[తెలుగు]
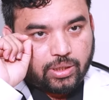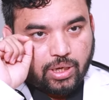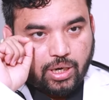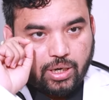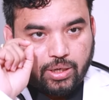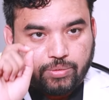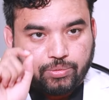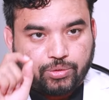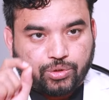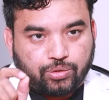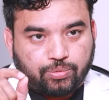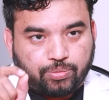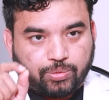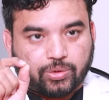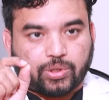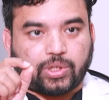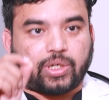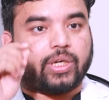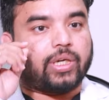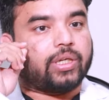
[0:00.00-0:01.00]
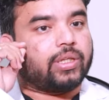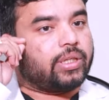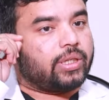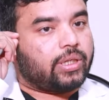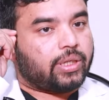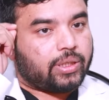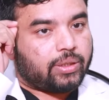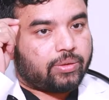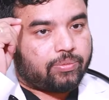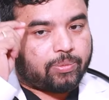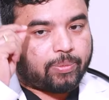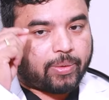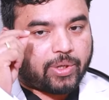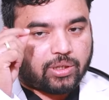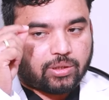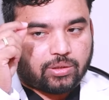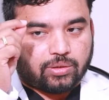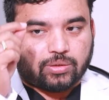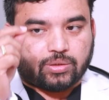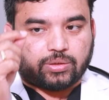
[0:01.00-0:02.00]
కన్ను చూపు కూడా ఏంటంటే
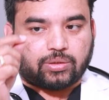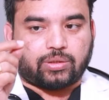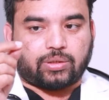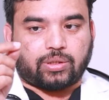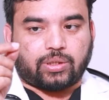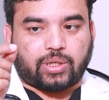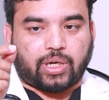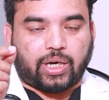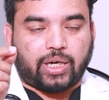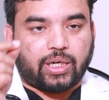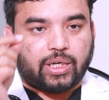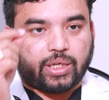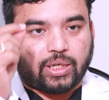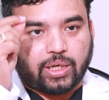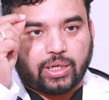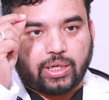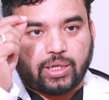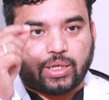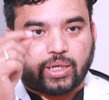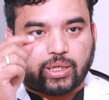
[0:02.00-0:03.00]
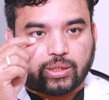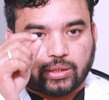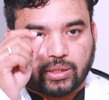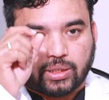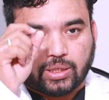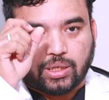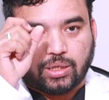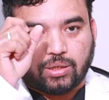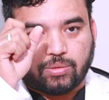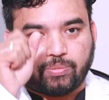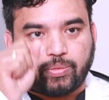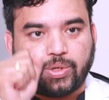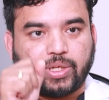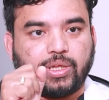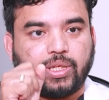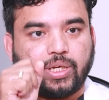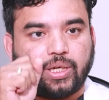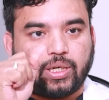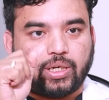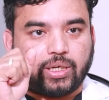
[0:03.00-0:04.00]
మనకు కంటికి వెళ్ళే రక్తనాళం
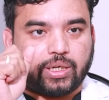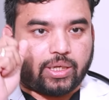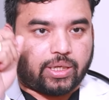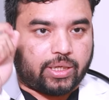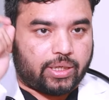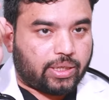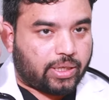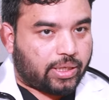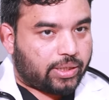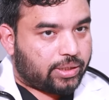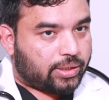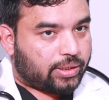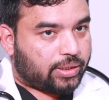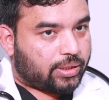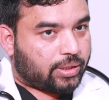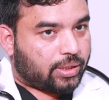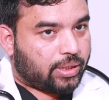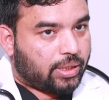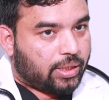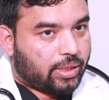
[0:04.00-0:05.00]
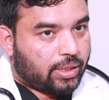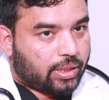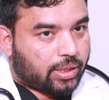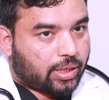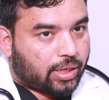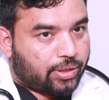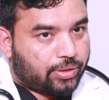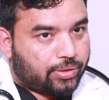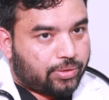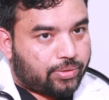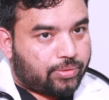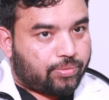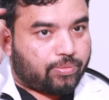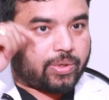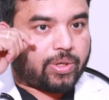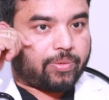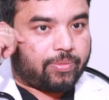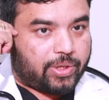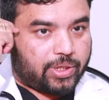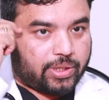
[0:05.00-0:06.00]
బంద్ అయినా కానీ అది కన్ను
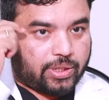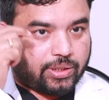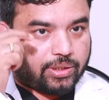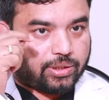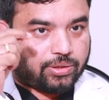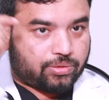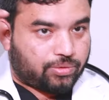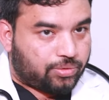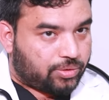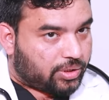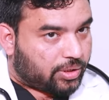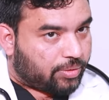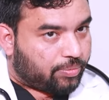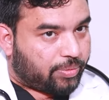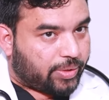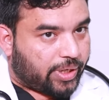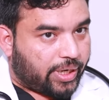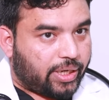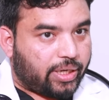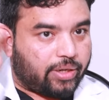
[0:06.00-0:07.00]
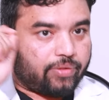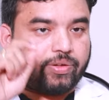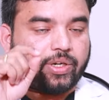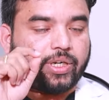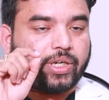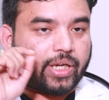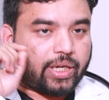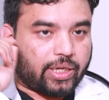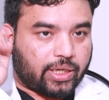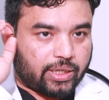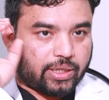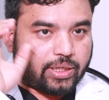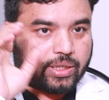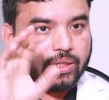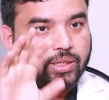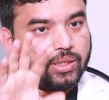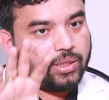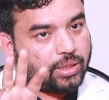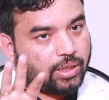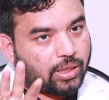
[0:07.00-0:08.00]
మనం ఏదైతే చూసే బ్రెయిన్ ఎఫెక్ట్ అయినా
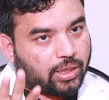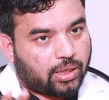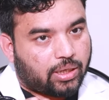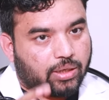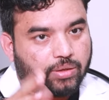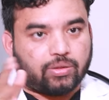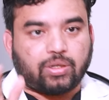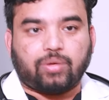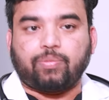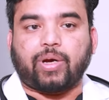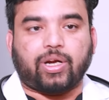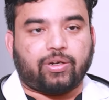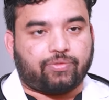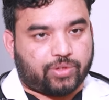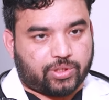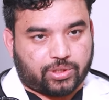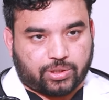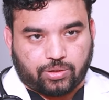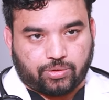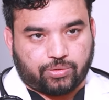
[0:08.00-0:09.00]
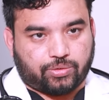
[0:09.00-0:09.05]
కానీ అలా కూడా మేనిఫెస్ట్